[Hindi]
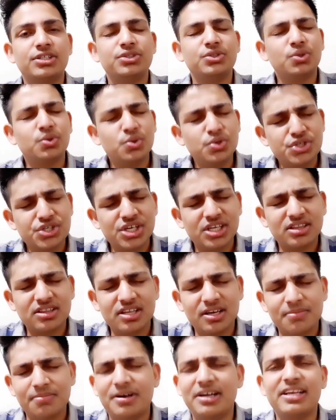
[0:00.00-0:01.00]
जो कुछ हद
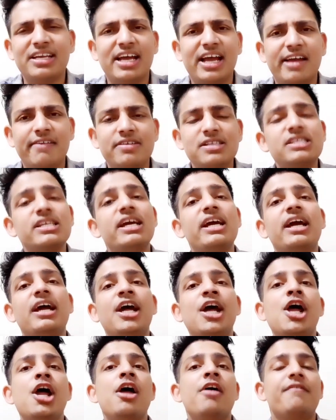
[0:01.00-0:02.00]
तक बढ़िया है वैसे
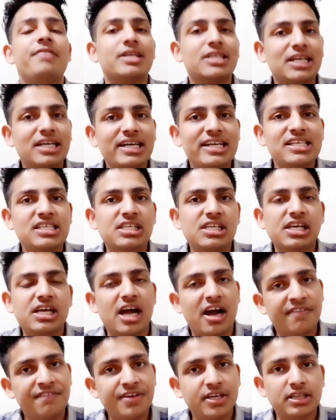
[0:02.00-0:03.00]
पिक्सल डेंसिटी
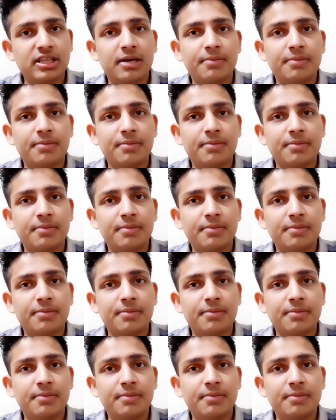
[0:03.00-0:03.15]
काफी हद